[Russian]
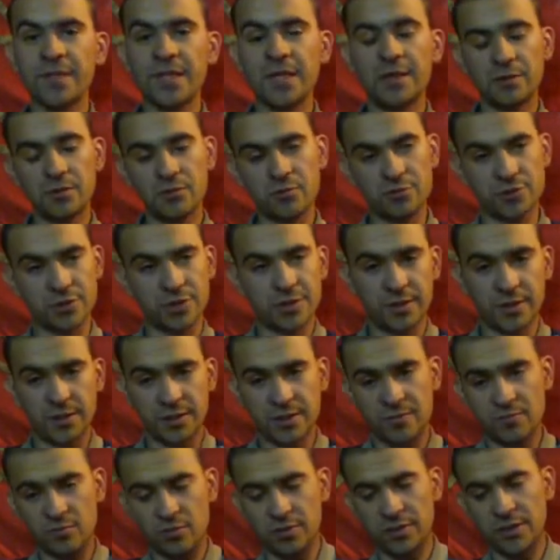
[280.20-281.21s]
Тоже это
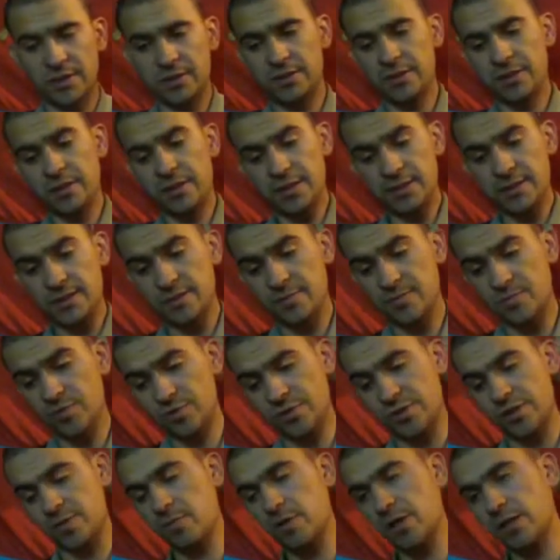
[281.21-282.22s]
довольно интересно,
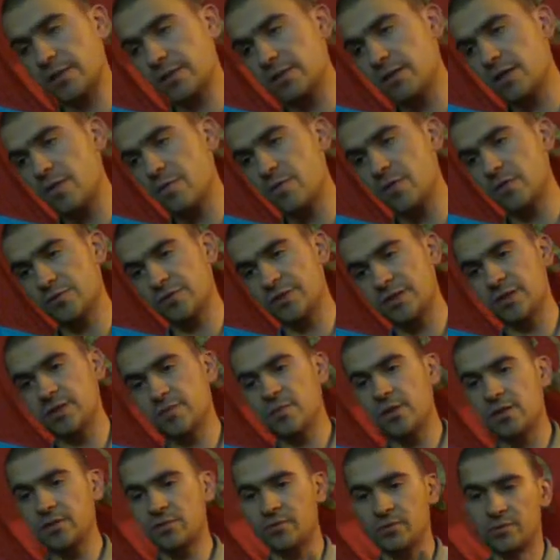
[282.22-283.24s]
можно брать камеру,
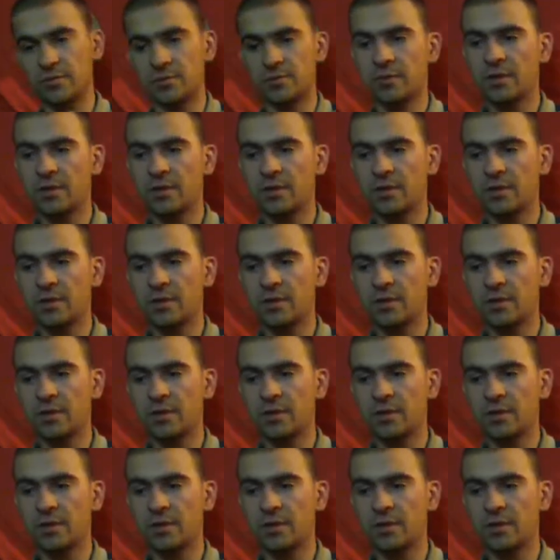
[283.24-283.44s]
снимать, вот